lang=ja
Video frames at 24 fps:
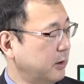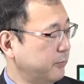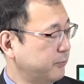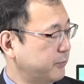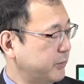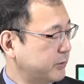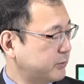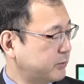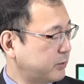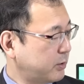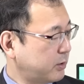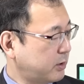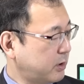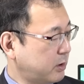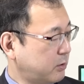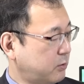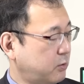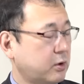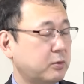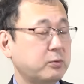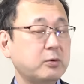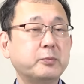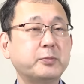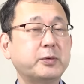で、それから
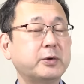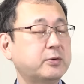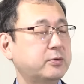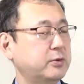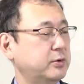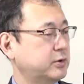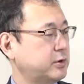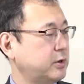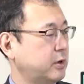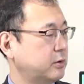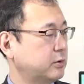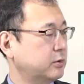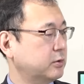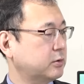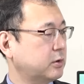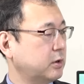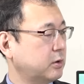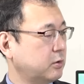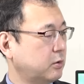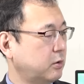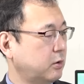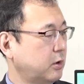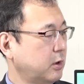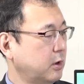これもびっくりしたんですけ
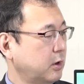ど、